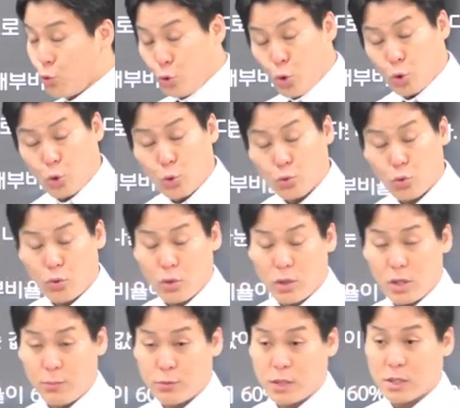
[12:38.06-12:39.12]
유효
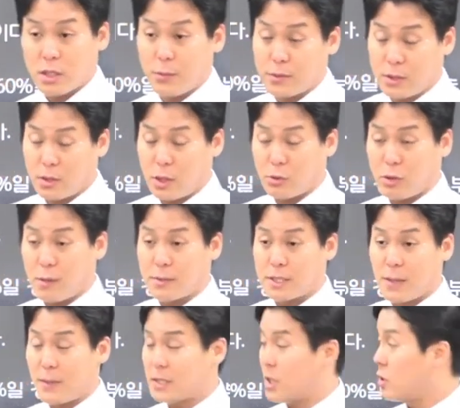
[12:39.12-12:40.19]
총소득으로 부채 서비스에 나눈
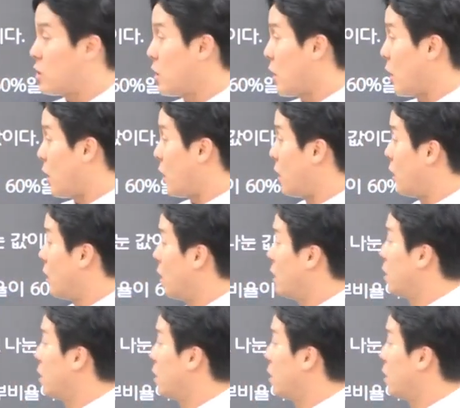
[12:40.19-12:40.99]
값이다. 맞아요, 틀려요?